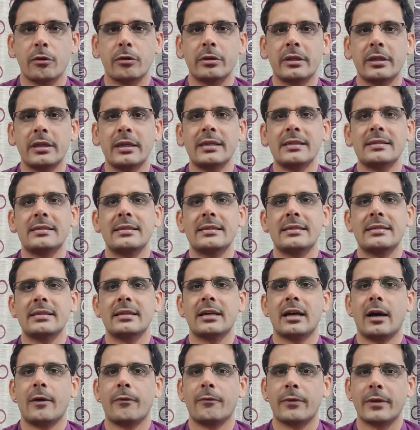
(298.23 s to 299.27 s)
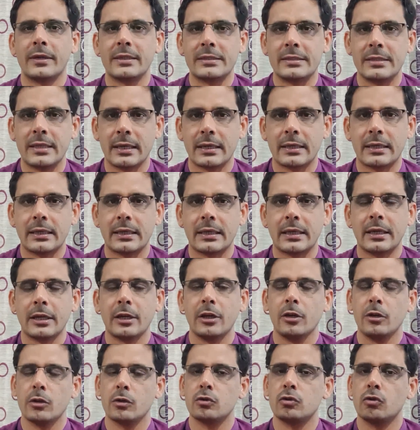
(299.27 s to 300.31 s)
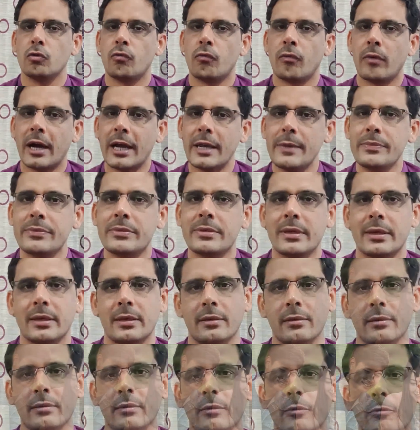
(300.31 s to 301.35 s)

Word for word: और ये चीज़ें आप वहाँ जा कर के जो वाइब्स हैं